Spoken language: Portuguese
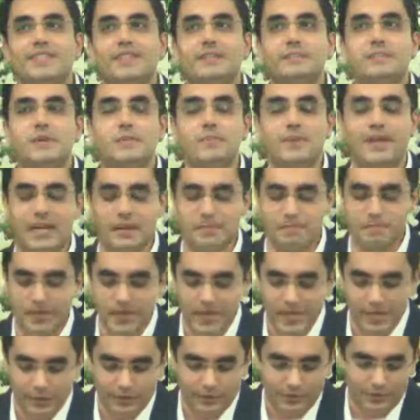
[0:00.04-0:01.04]
1
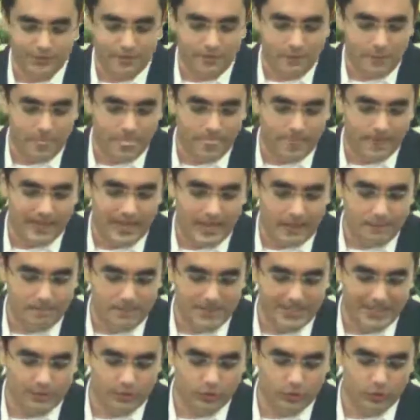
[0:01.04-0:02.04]
Pedro,
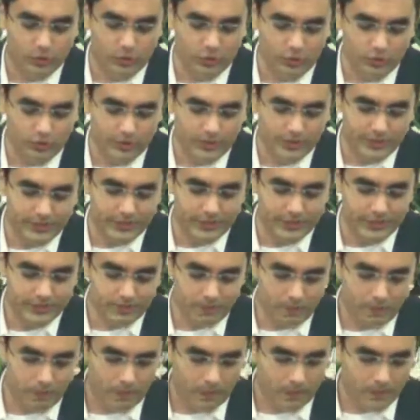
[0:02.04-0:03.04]
capítulo 2,
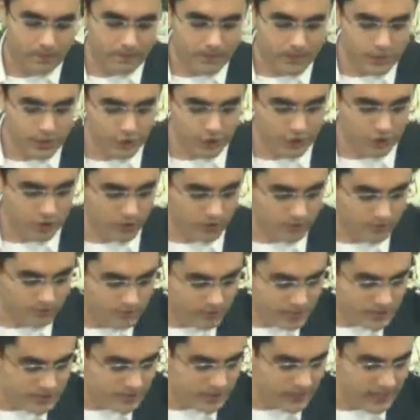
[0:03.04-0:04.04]
de
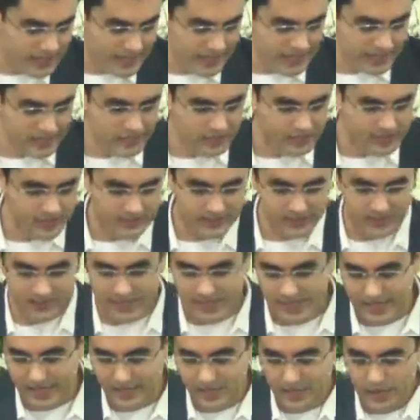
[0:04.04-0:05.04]
11 a
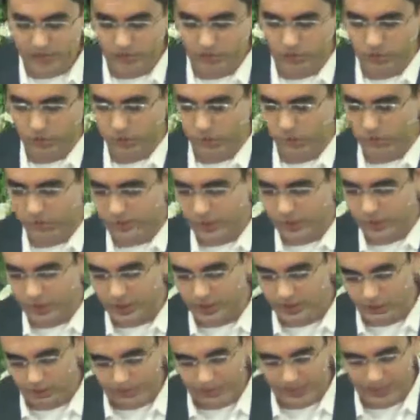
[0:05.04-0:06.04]
17, é o nosso
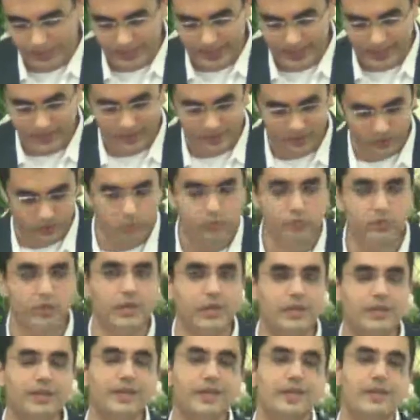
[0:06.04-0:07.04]
texto. Eu farei a
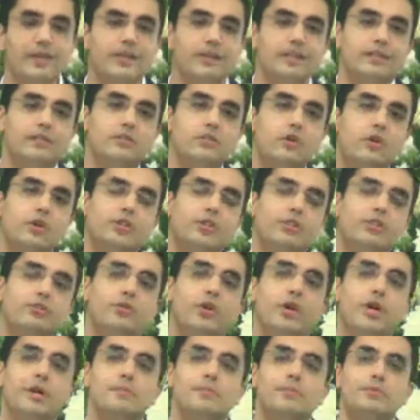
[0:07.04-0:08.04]
leitura, nós
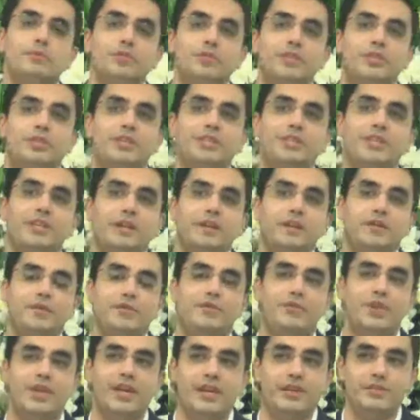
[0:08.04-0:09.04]
vamos
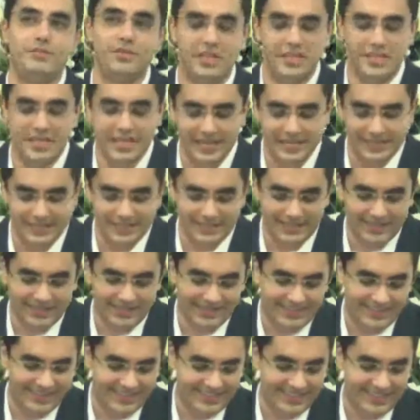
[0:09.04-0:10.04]
ver a vinheta
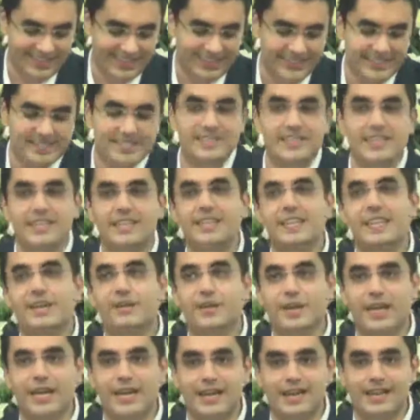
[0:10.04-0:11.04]
e em seguida
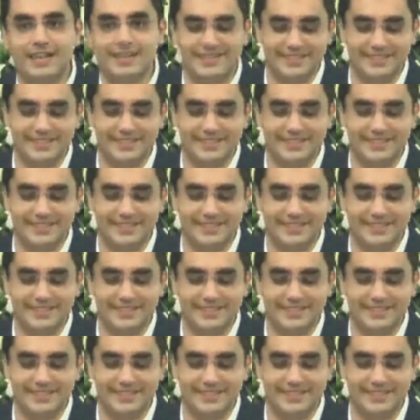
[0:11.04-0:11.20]
orar.